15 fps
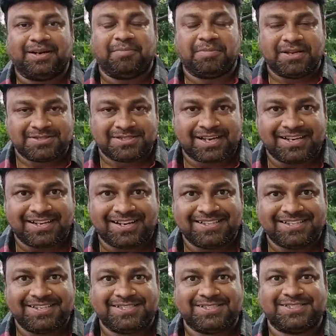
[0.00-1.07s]
నా పేరు సాయి
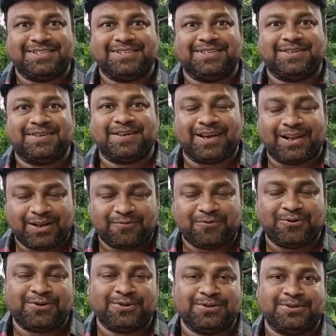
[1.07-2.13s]
రాజేష్ కలర్
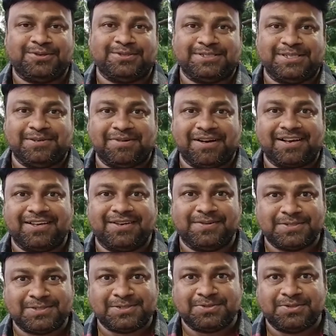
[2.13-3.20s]
ఫోటో సినిమాకి
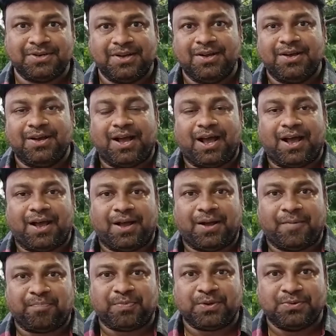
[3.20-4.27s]
ఈరోజు
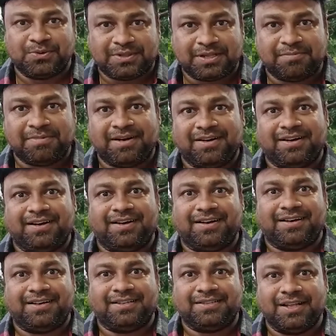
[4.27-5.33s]
ఉత్తమ
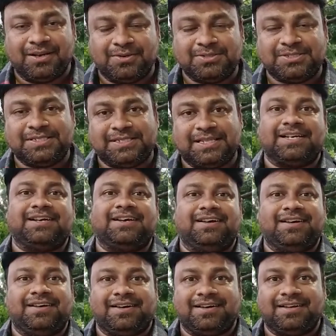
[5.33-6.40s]
తెలుగు చిత్రంగా
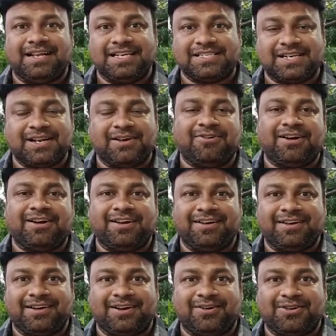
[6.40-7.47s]
నేషనల్ అవార్డు
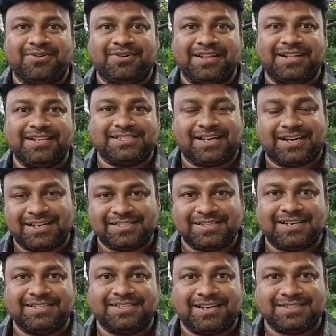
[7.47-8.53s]
రావడం అనేది చాలా
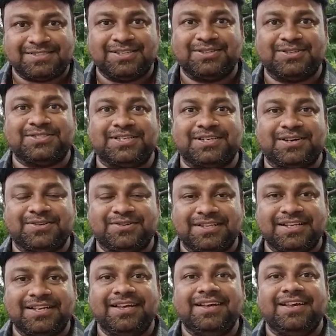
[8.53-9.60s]
చాలా చాలా సంతోషంగా
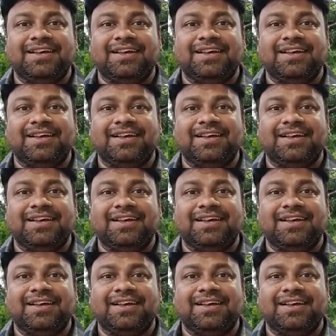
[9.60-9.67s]
ఉంది